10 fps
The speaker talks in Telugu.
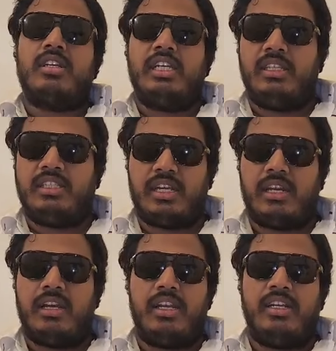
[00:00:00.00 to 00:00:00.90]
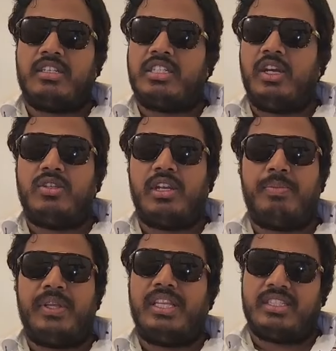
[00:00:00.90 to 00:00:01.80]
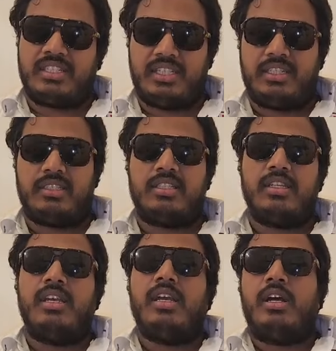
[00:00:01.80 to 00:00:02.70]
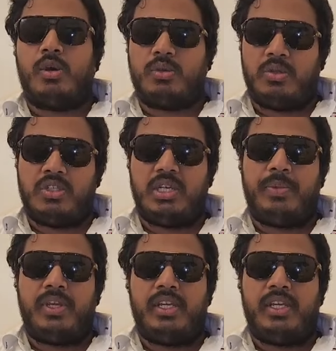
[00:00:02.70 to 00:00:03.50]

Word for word: ఇది చాలా ఇండస్ట్రీలో చాలా పెద్ద సక్సెస్ అవుతుందని చెప్పి